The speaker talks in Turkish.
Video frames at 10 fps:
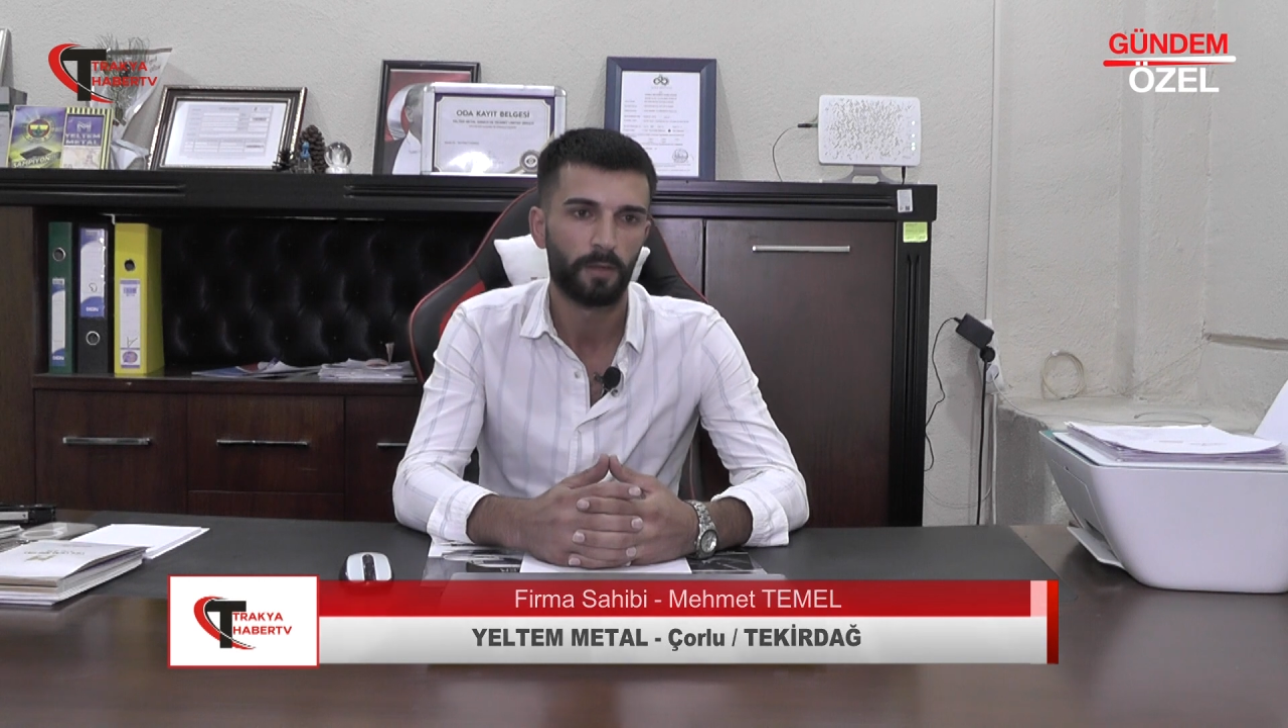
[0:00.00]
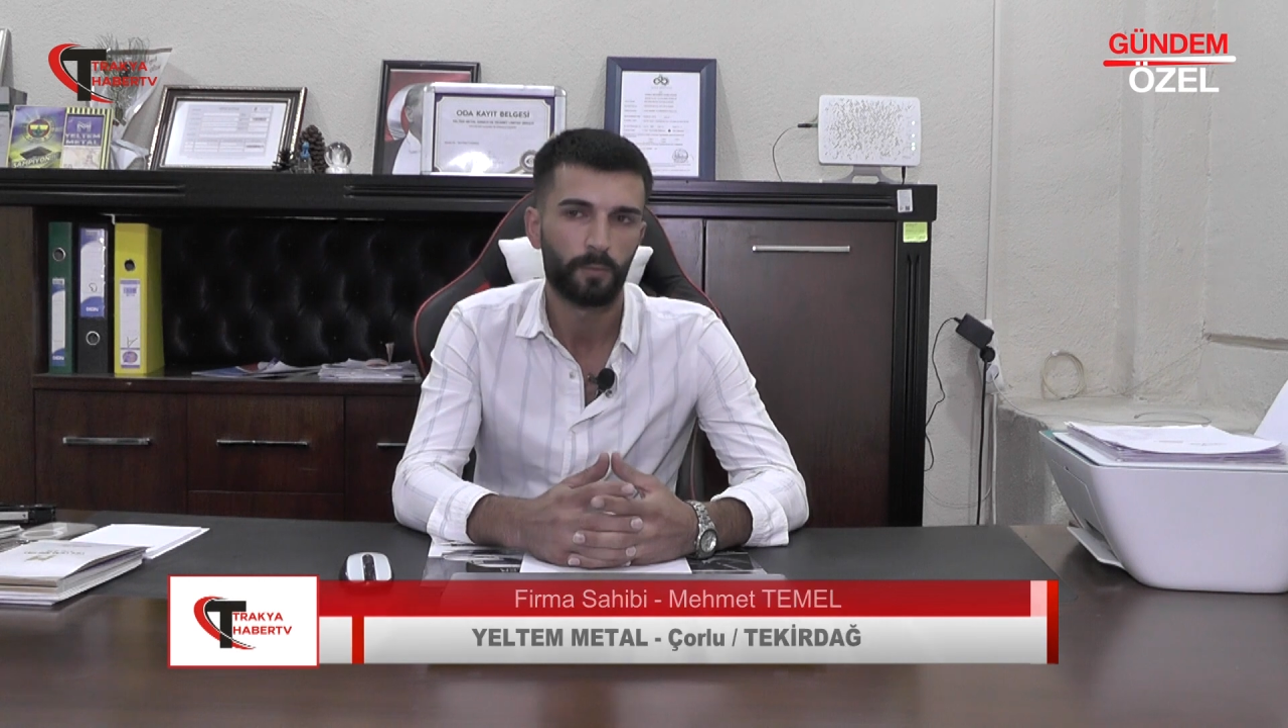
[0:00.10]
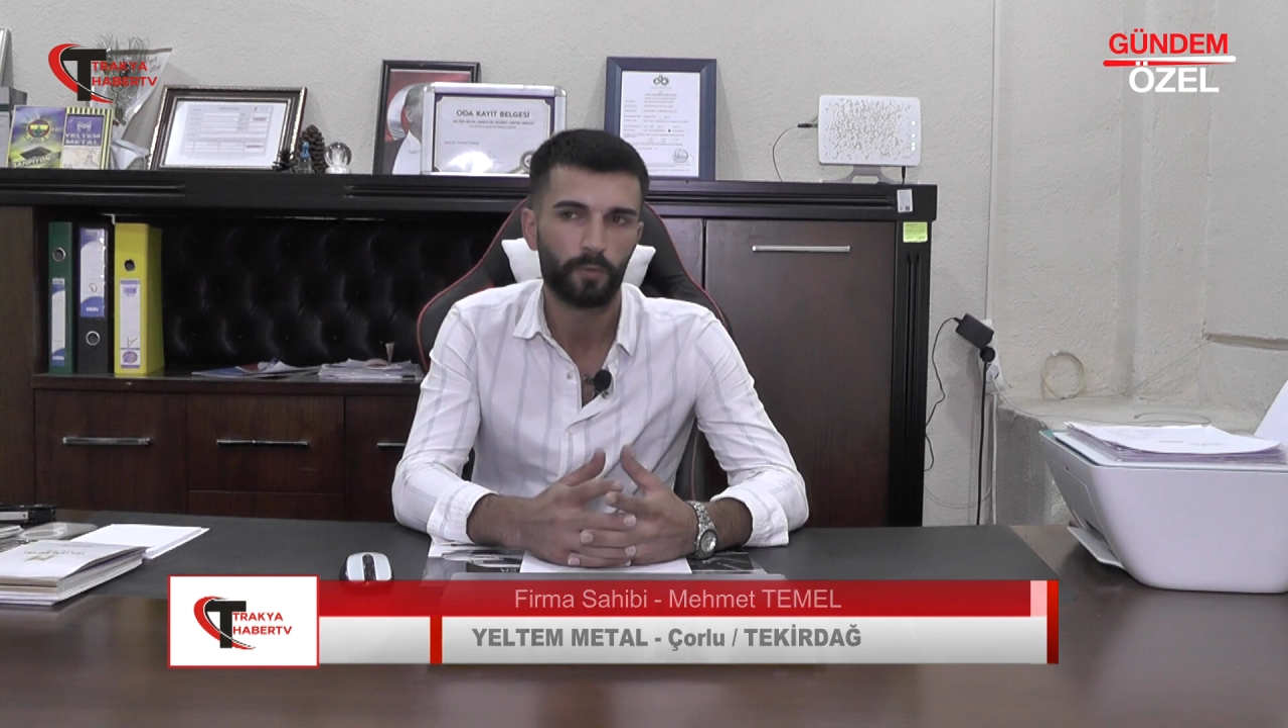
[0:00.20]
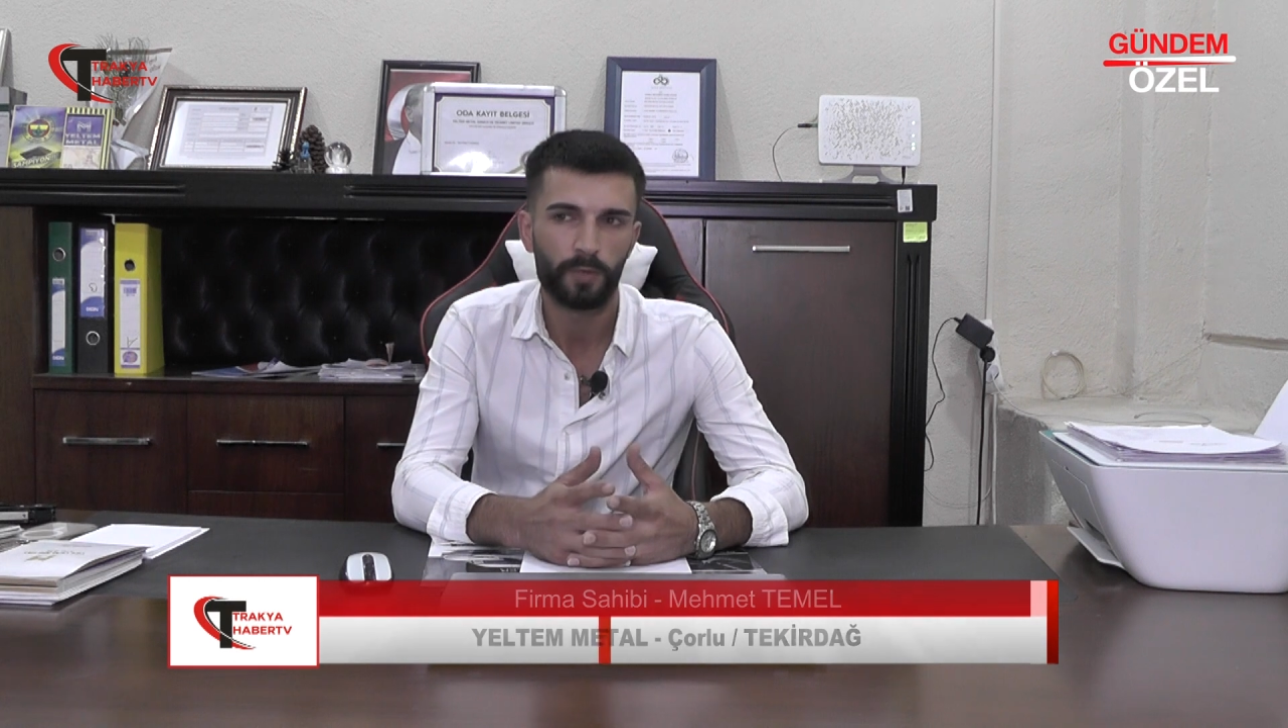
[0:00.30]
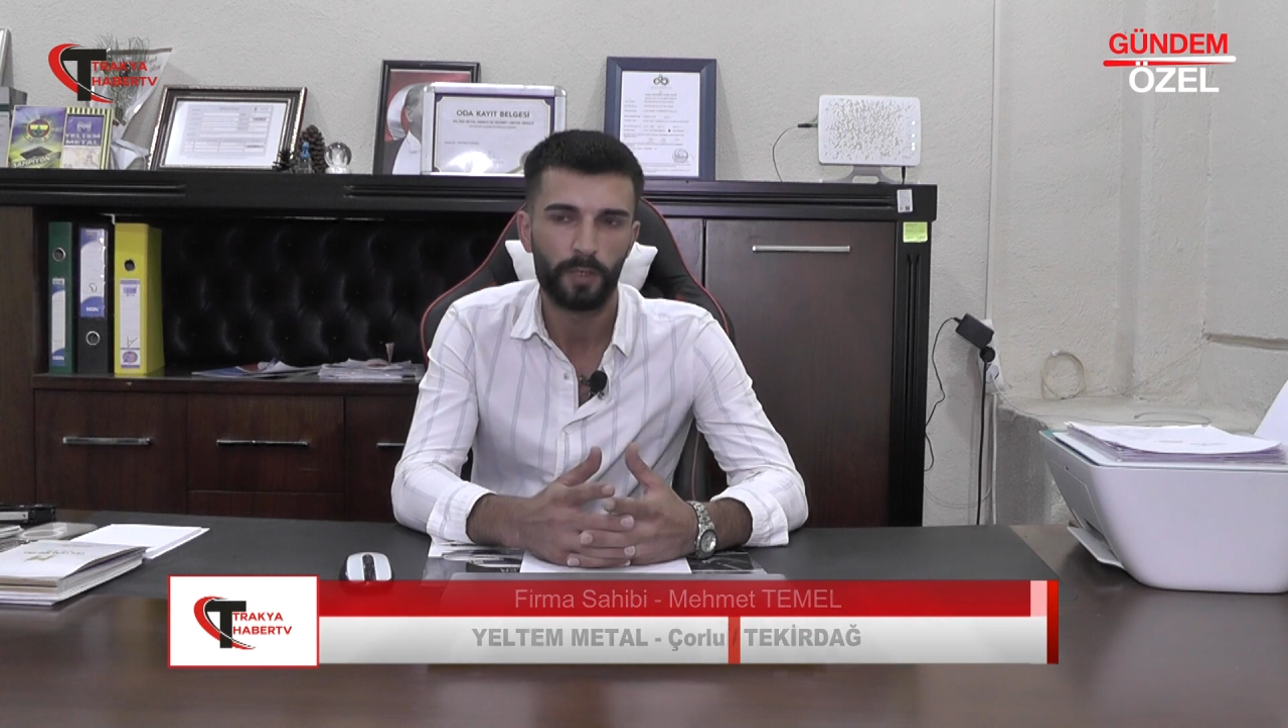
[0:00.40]

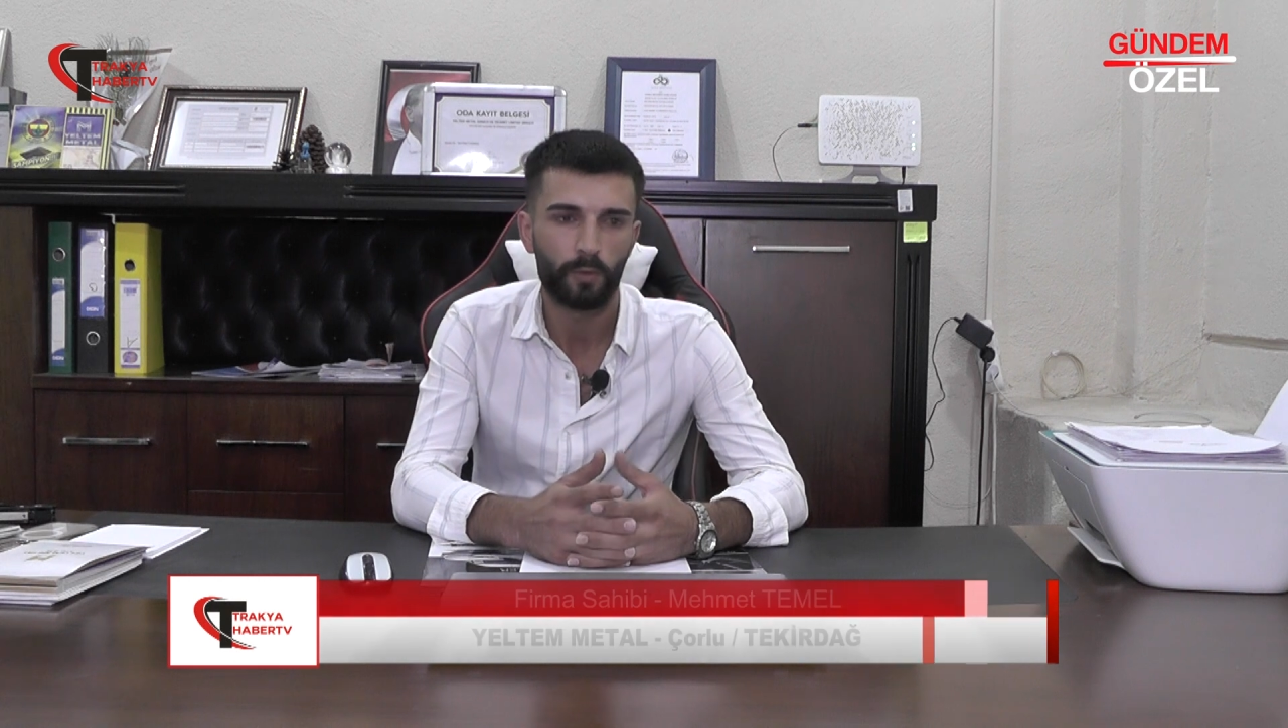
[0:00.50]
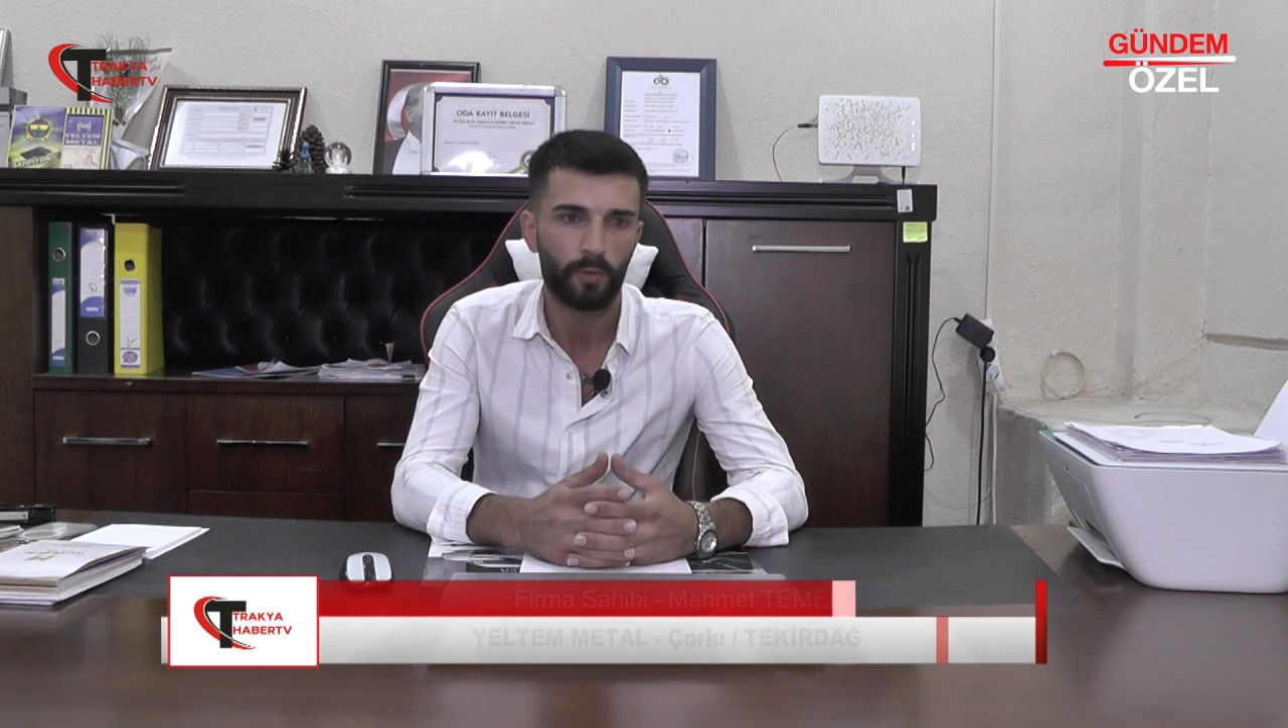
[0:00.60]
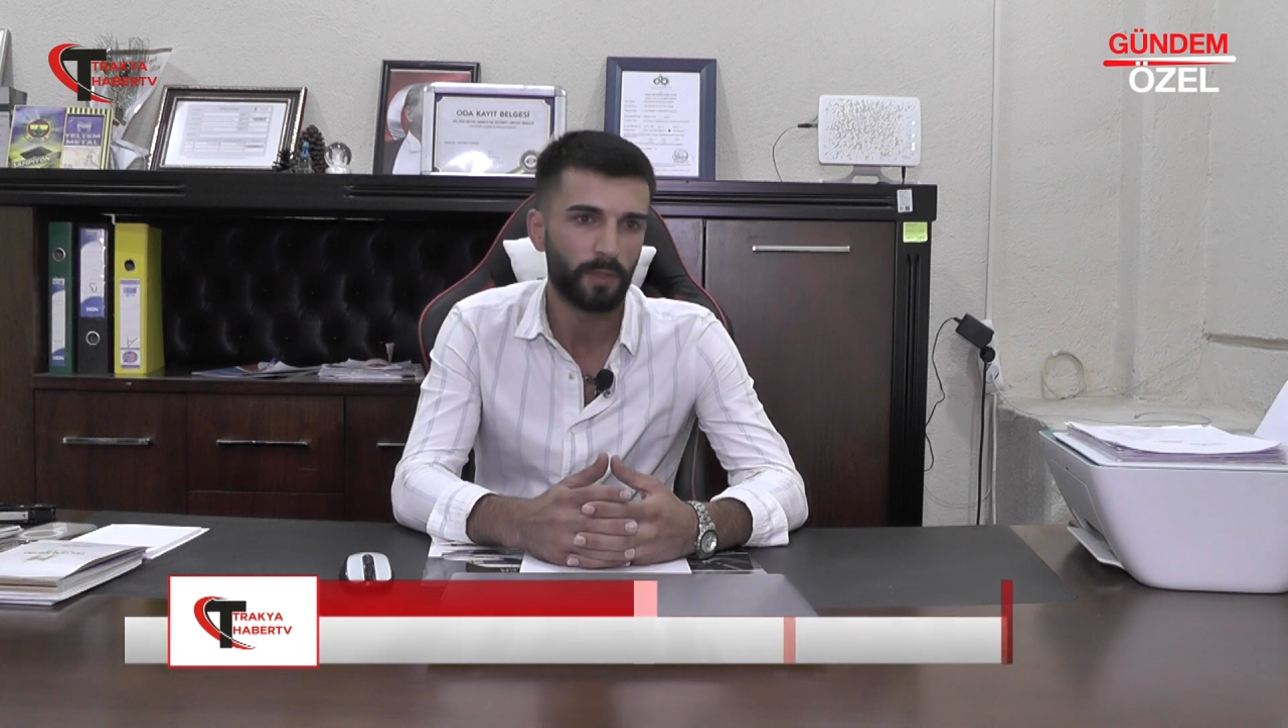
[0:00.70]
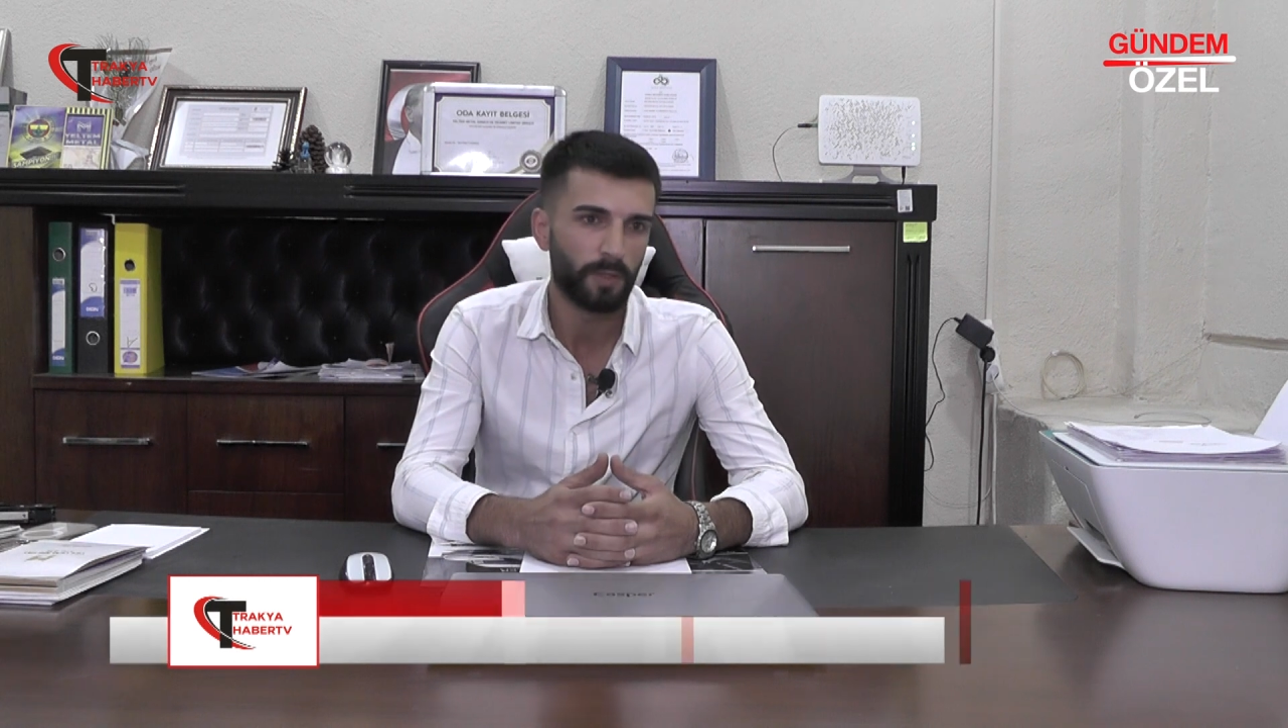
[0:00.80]
Bu sektörde